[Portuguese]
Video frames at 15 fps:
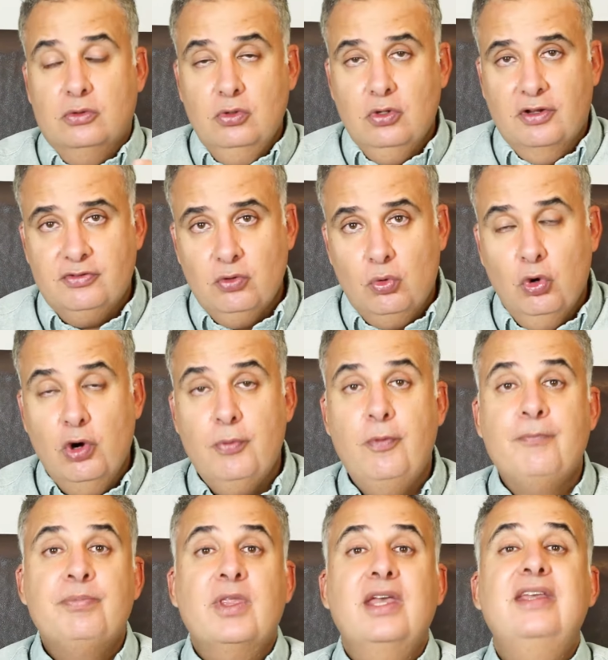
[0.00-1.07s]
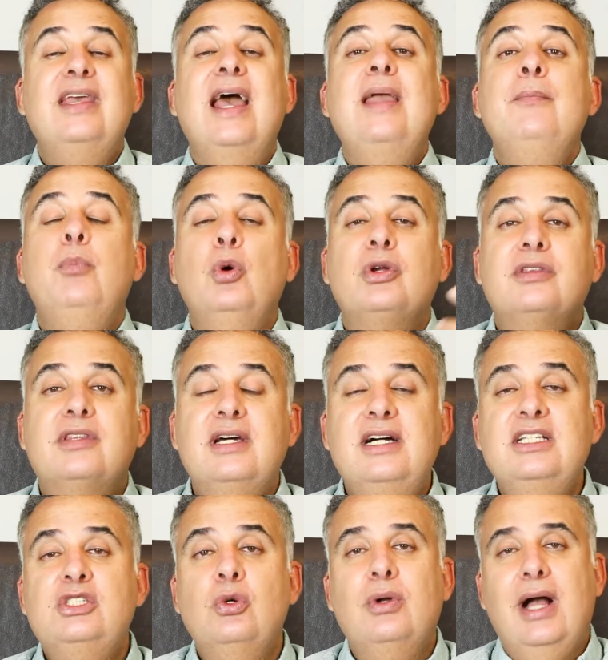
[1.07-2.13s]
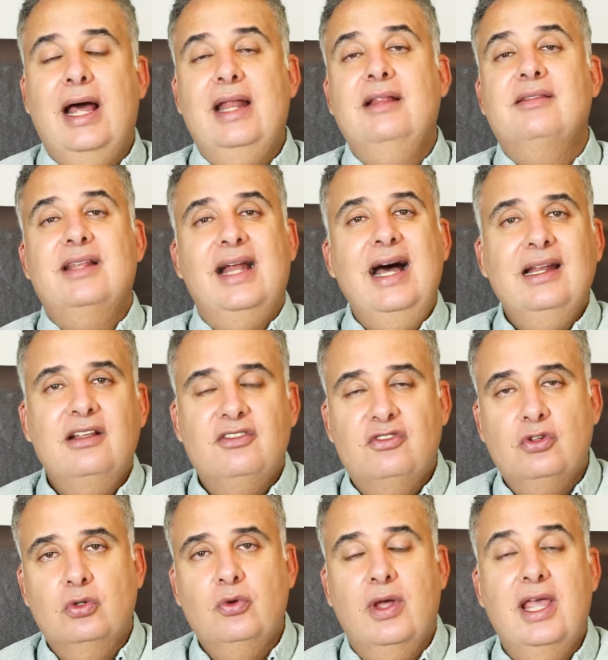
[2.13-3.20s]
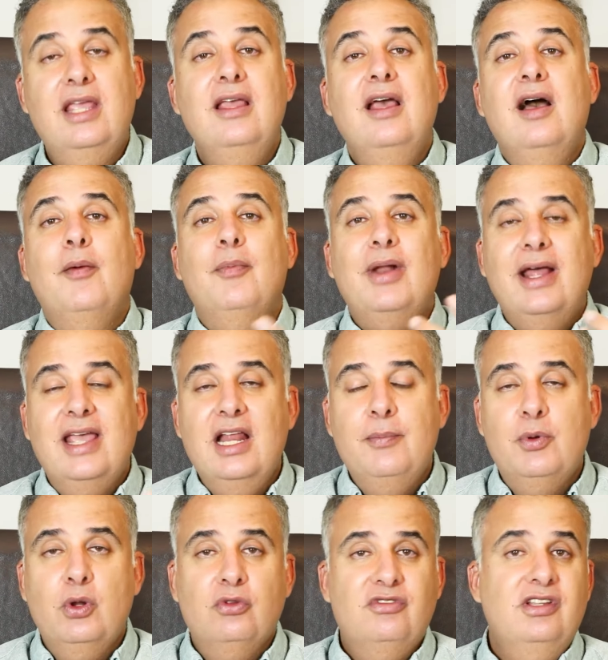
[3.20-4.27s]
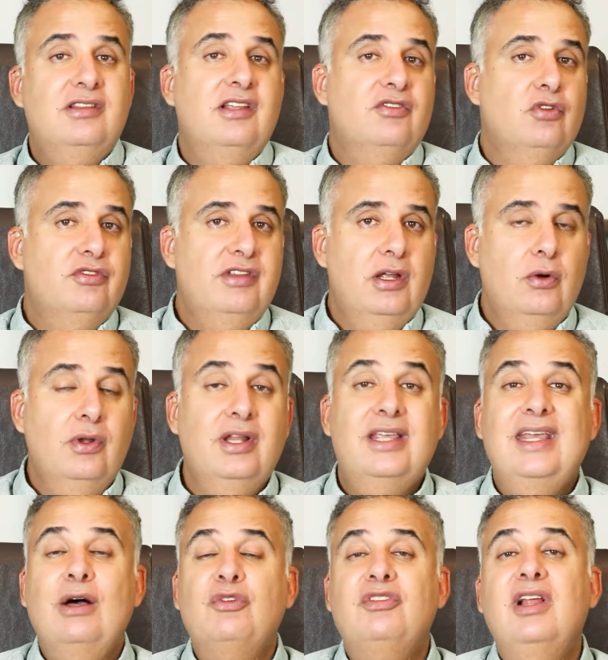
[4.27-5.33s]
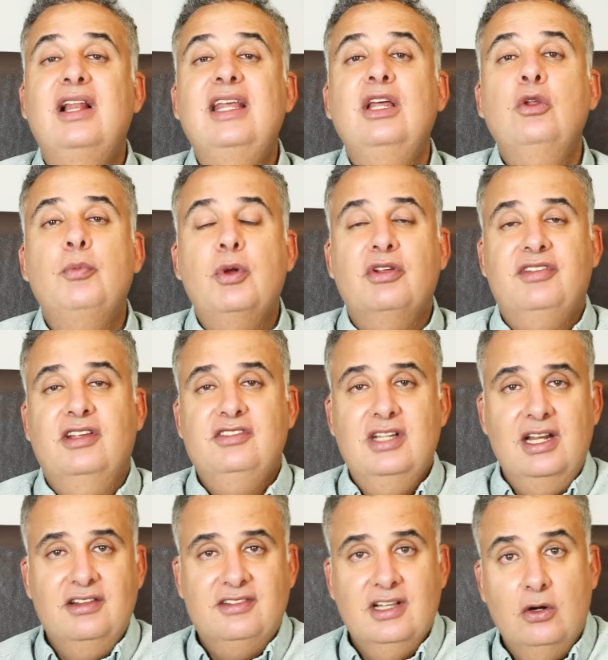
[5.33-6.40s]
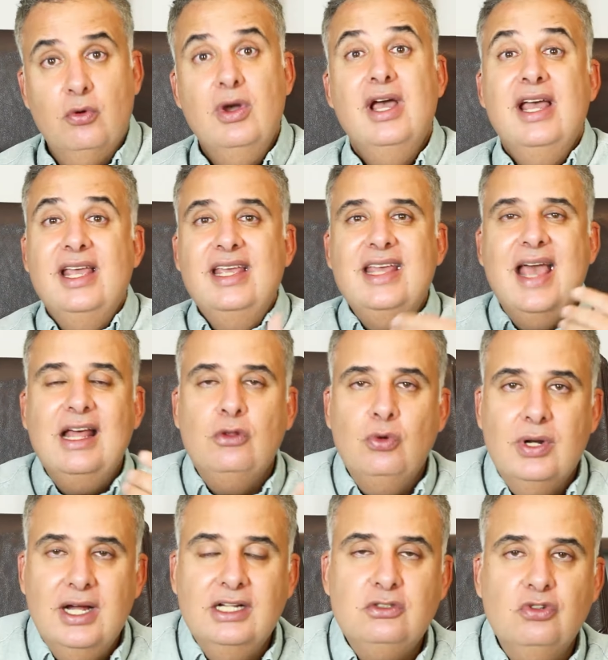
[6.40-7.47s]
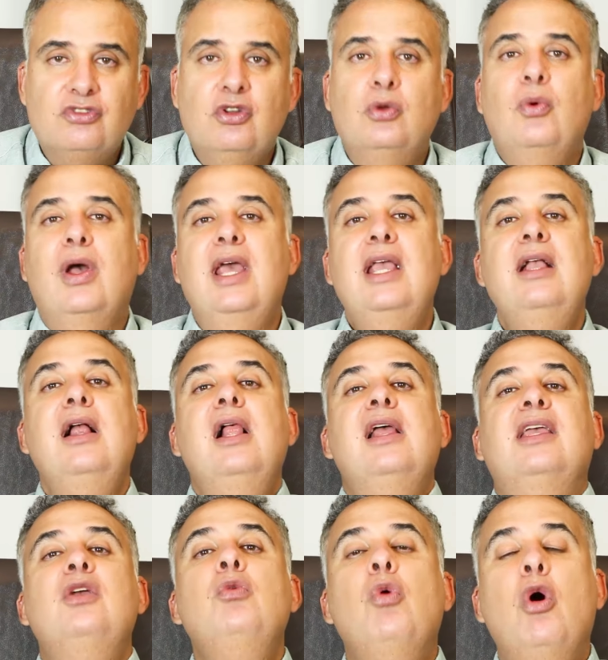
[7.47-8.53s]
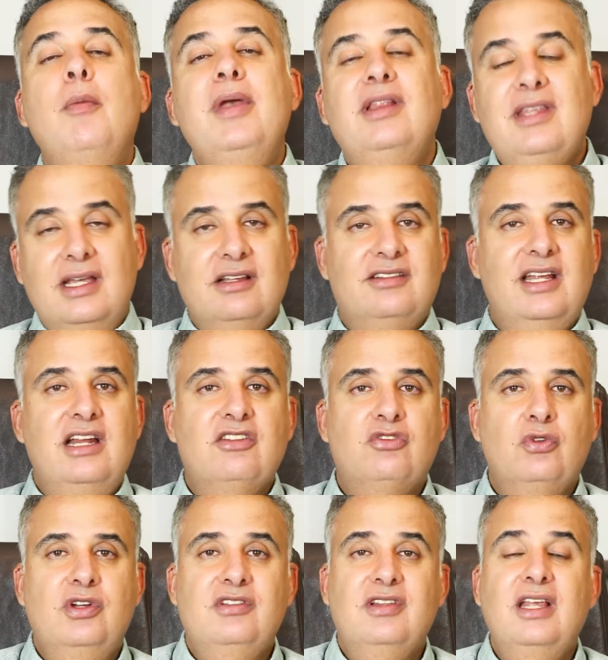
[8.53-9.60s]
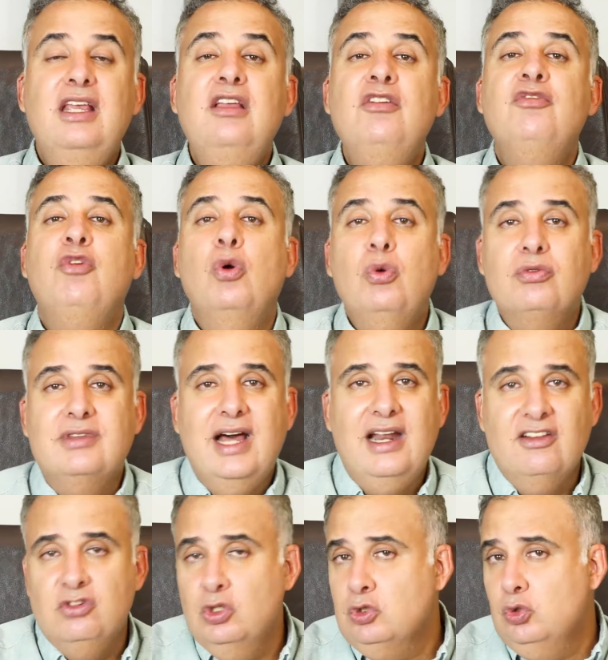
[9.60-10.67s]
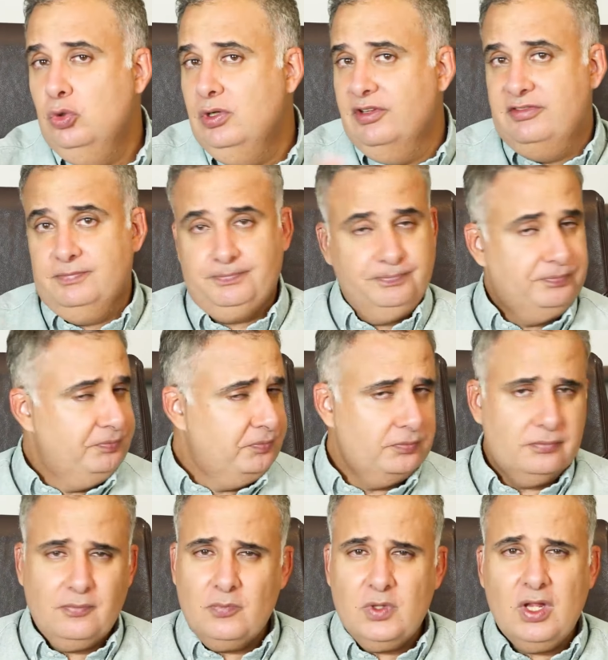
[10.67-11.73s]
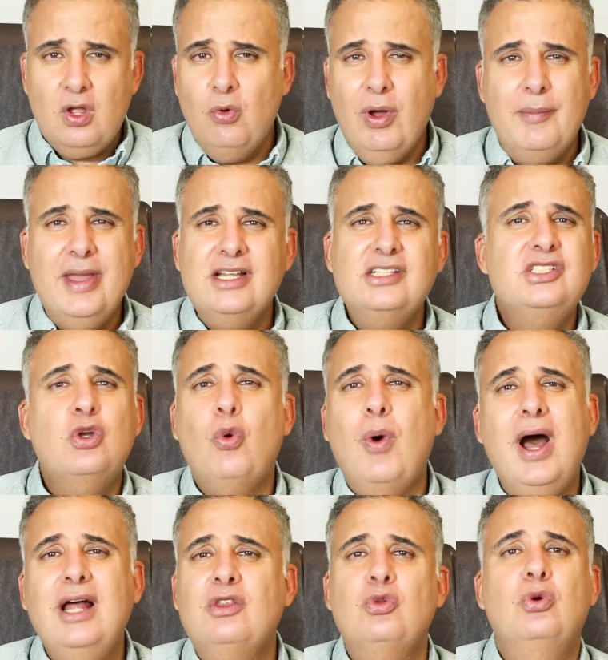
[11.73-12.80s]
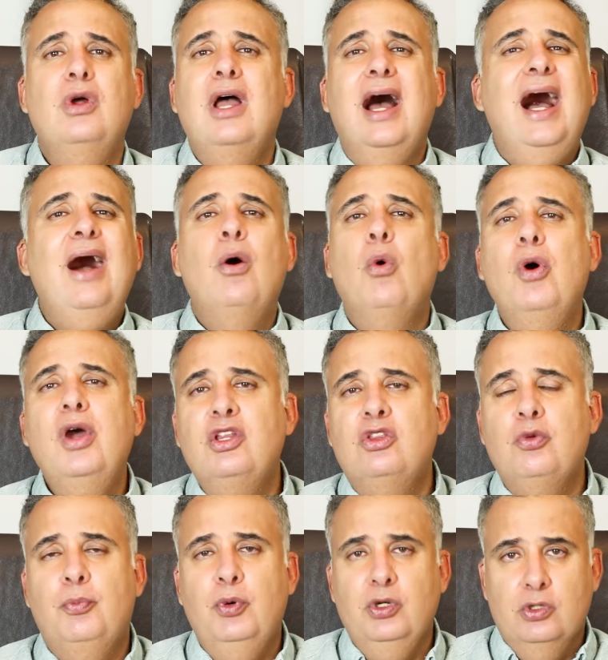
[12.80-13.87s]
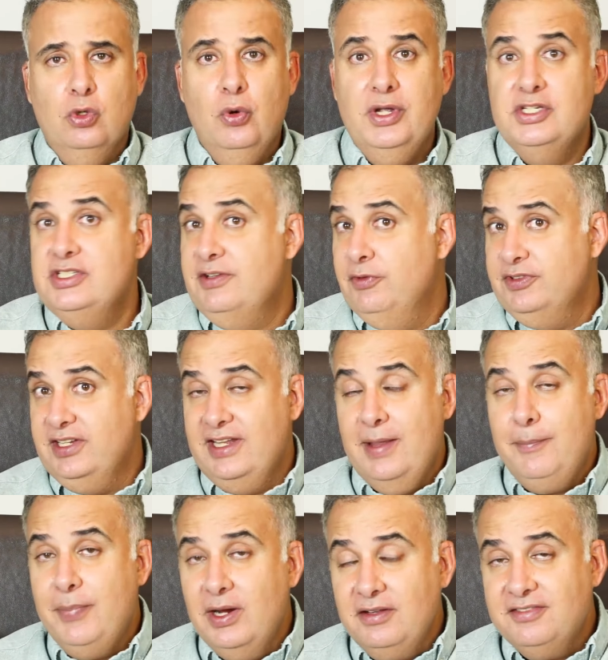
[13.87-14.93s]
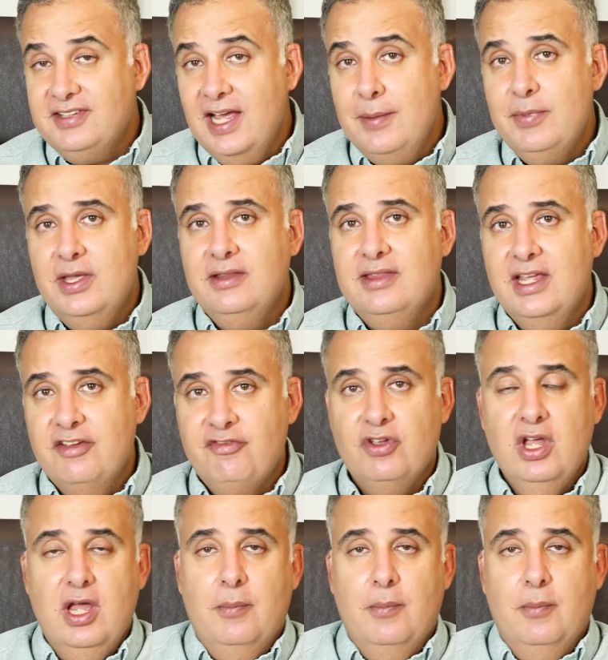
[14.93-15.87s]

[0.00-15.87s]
do nosso corpo e é importante o cara entrar nesse sono REM para ele produzir testosterona, que auxilia no processo de ereção. E é durante o sono REM que o homem tem as ereções involuntárias noturnas uma média de 4 a 8 por noite que você nem percebe que teve,